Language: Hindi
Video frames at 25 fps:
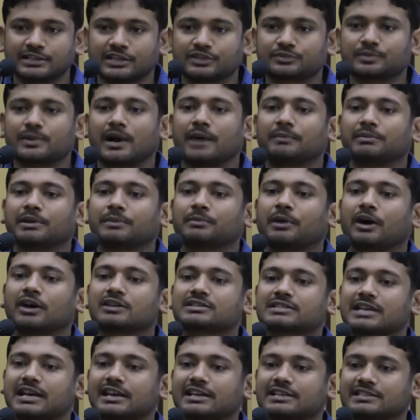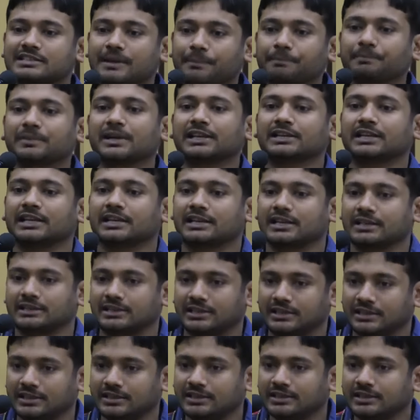जिसमें हमने बहुत सारे सपने देखे
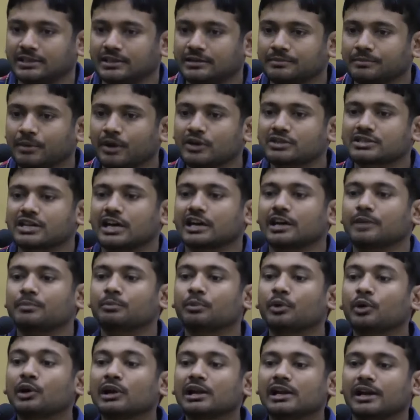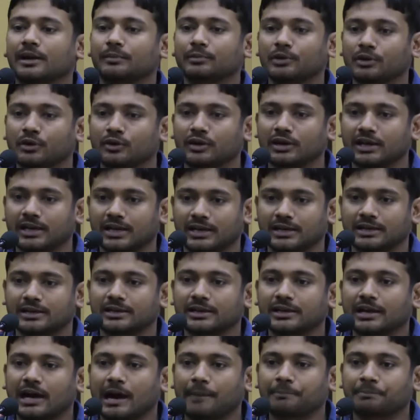थे बहुत सारे मूल्य हम लोगों ने
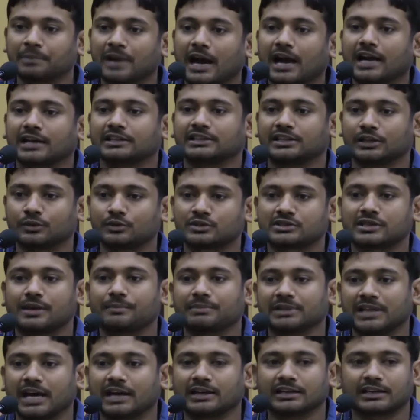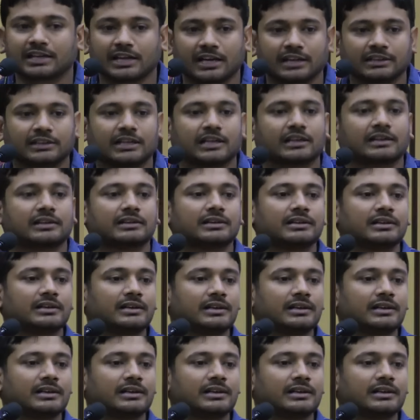अपनाए थे उस संविधान के अंदर